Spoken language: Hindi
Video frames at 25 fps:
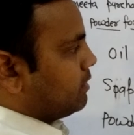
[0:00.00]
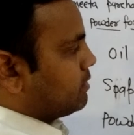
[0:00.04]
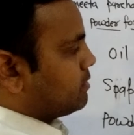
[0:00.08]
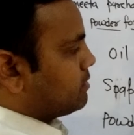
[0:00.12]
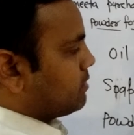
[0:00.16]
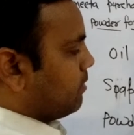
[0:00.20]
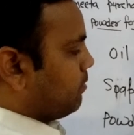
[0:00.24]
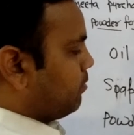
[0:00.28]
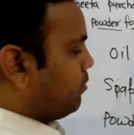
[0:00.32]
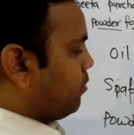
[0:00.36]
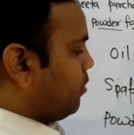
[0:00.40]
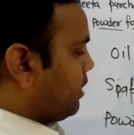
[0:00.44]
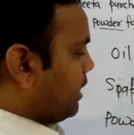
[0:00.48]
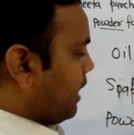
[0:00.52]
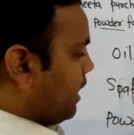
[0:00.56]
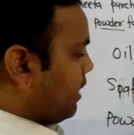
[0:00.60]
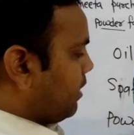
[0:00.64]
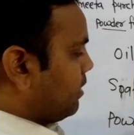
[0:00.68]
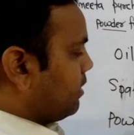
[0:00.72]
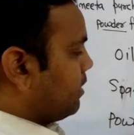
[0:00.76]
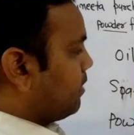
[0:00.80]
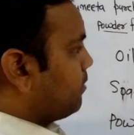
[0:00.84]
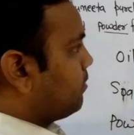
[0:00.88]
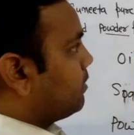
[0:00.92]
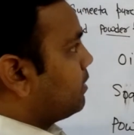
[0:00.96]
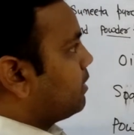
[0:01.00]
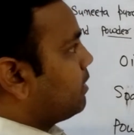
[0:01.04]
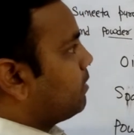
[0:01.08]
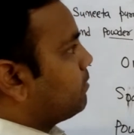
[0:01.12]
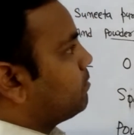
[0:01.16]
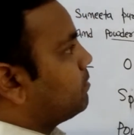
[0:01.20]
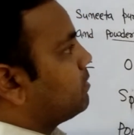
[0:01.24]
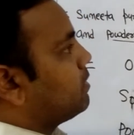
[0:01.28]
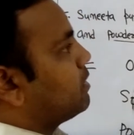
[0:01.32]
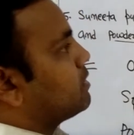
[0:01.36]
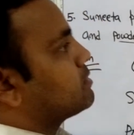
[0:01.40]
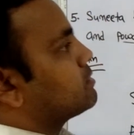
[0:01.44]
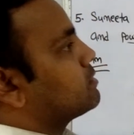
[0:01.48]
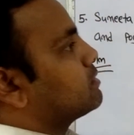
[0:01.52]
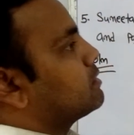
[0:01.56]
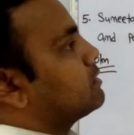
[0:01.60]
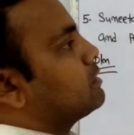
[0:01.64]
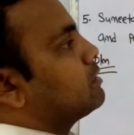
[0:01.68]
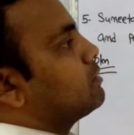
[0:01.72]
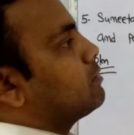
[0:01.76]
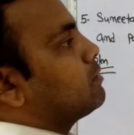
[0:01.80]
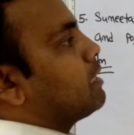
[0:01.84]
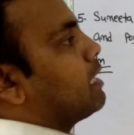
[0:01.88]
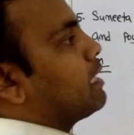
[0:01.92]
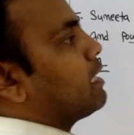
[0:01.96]
ये सबको क्या करना पड़ेगा प्लस
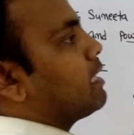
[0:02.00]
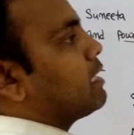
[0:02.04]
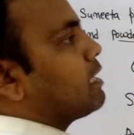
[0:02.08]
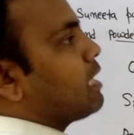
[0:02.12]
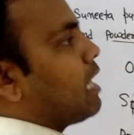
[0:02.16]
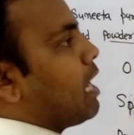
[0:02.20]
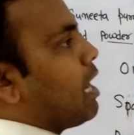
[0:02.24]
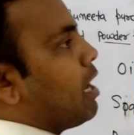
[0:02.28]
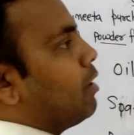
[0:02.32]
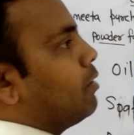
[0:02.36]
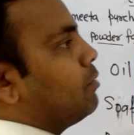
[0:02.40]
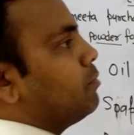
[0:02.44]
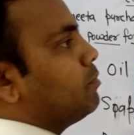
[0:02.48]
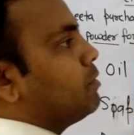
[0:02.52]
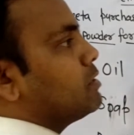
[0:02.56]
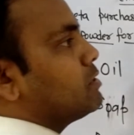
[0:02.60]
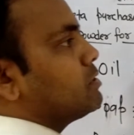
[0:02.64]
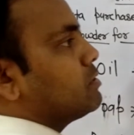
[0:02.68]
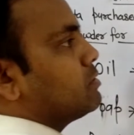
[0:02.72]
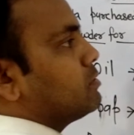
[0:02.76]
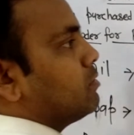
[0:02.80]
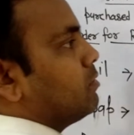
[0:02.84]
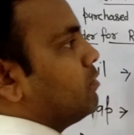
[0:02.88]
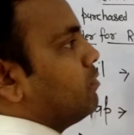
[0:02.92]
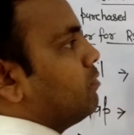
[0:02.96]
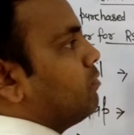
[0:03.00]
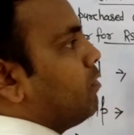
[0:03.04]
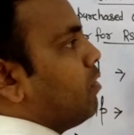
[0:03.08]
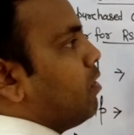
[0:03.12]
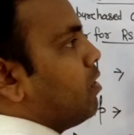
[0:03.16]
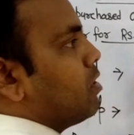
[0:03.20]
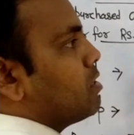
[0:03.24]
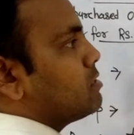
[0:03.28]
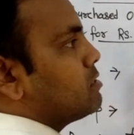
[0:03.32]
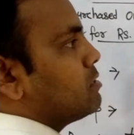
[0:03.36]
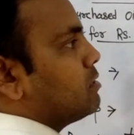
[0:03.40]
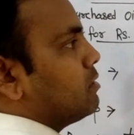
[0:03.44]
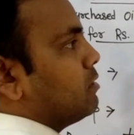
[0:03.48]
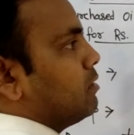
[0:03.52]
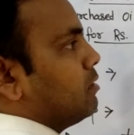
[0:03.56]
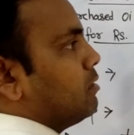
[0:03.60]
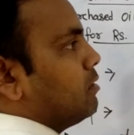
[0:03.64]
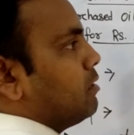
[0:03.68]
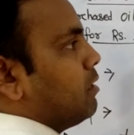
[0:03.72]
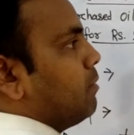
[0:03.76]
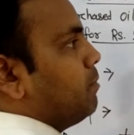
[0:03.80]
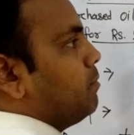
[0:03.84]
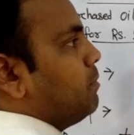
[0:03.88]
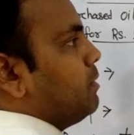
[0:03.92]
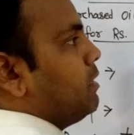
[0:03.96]
कह रहा है कि हाउ मच वॉज
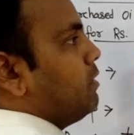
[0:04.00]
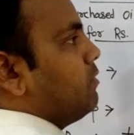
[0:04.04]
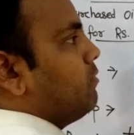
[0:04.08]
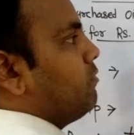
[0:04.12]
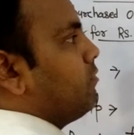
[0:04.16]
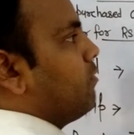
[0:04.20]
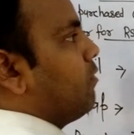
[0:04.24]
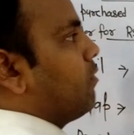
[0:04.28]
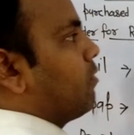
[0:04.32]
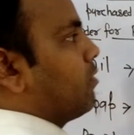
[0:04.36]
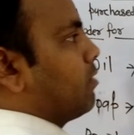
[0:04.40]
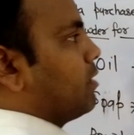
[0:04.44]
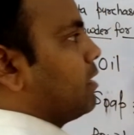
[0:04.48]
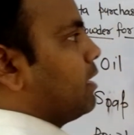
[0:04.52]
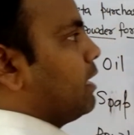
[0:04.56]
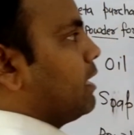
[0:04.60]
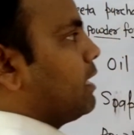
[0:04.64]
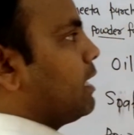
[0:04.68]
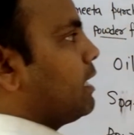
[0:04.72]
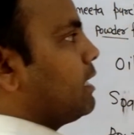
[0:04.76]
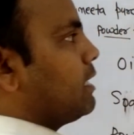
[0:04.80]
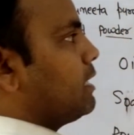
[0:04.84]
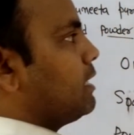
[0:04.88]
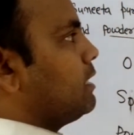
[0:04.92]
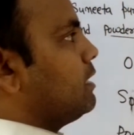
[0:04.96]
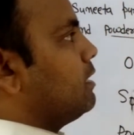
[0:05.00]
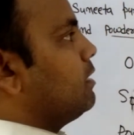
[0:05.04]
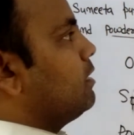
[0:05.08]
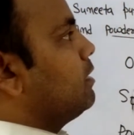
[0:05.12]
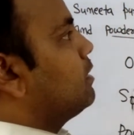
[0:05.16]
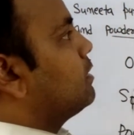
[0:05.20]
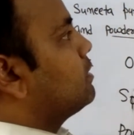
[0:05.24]
द बिल फॉर कह रहा है कि